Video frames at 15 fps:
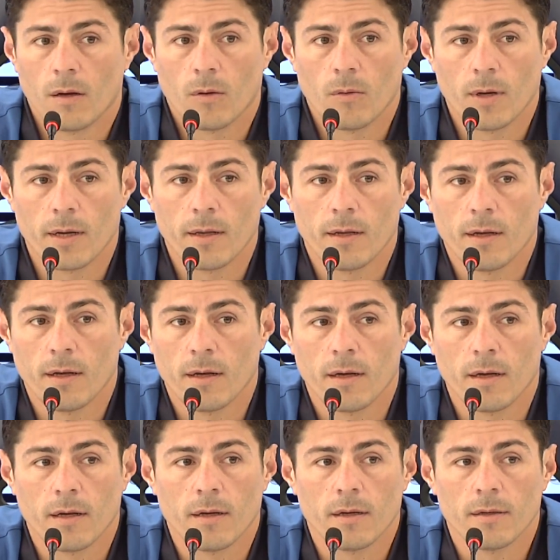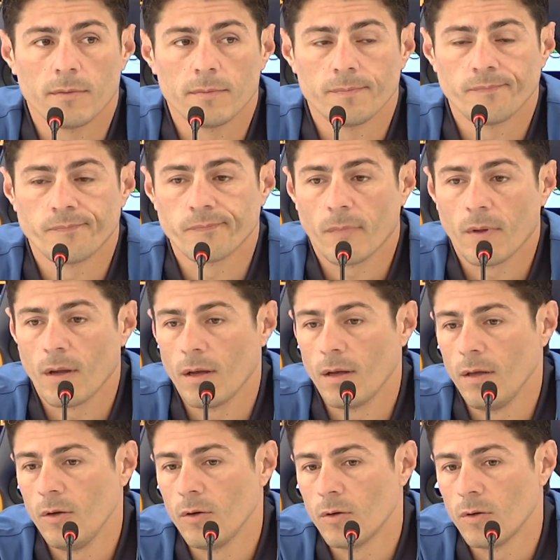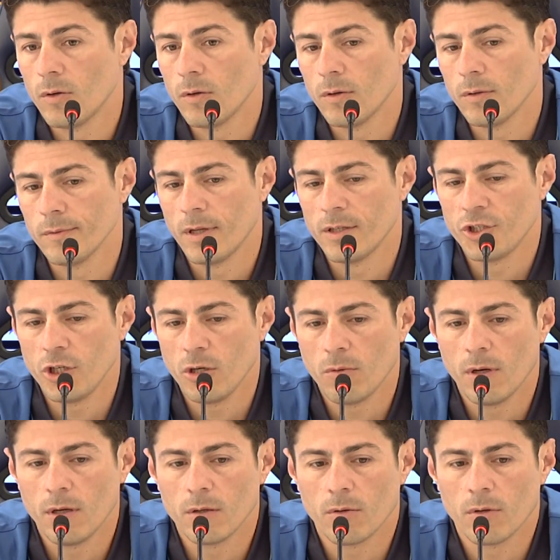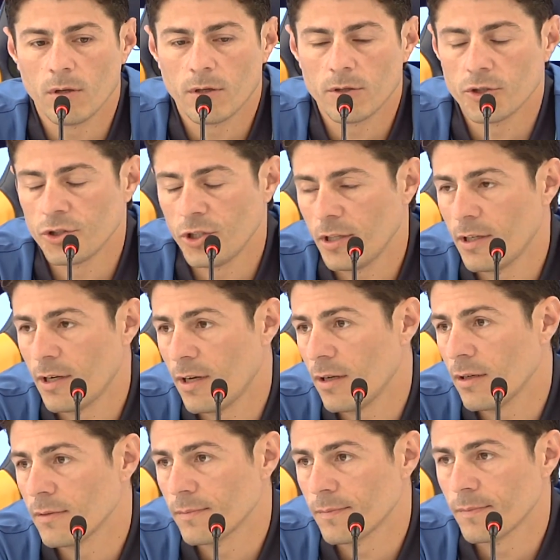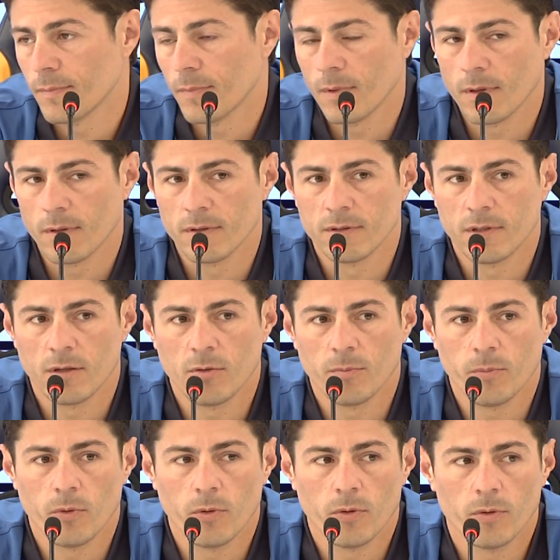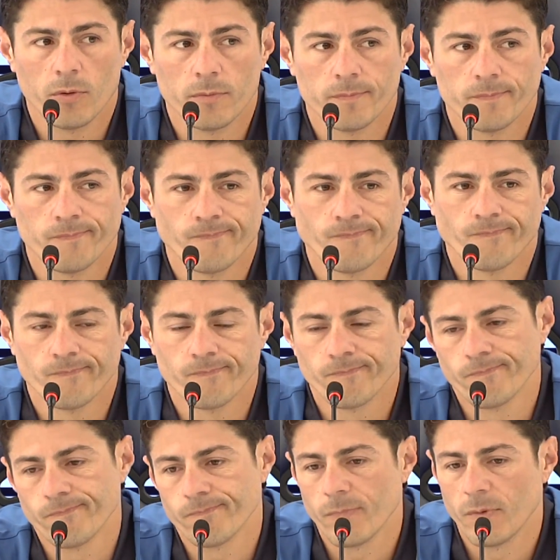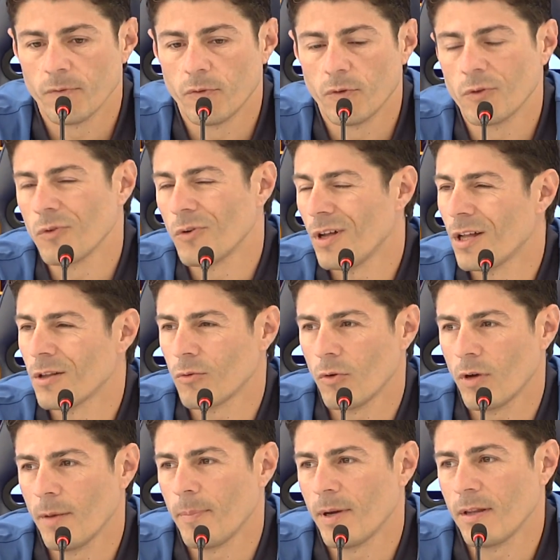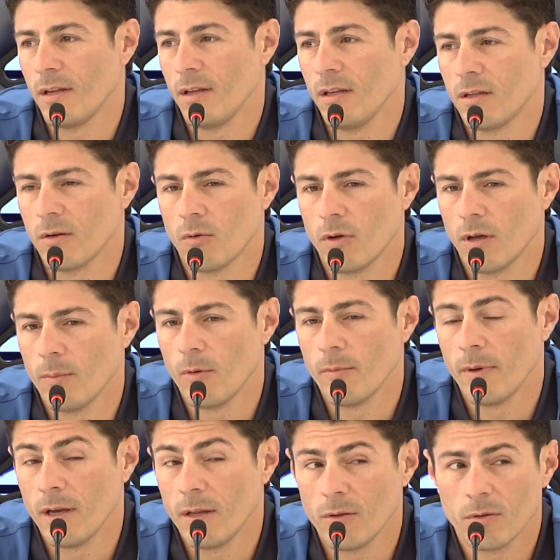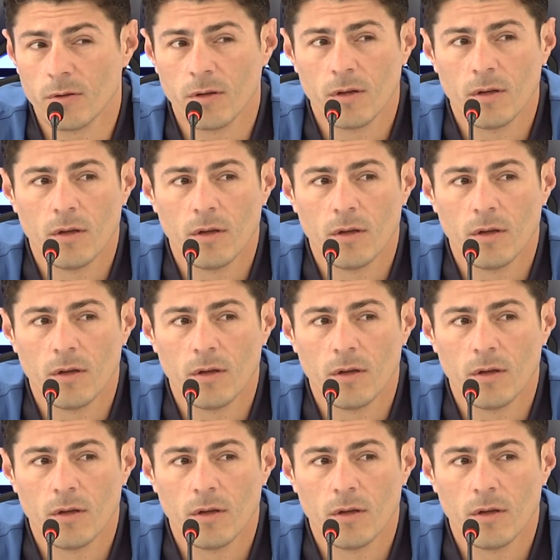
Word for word: Guarda, io da 5 anni con l'altra società sono stato un po' infortunato qualche partita, qualche momento.